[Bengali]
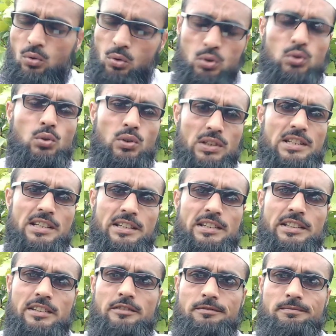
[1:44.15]
কোটো নিয়ে
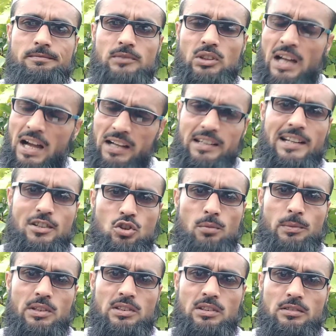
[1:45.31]
নিন ঢাকনা
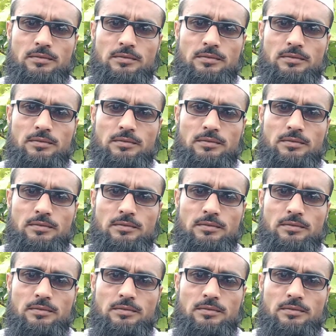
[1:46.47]
সমেত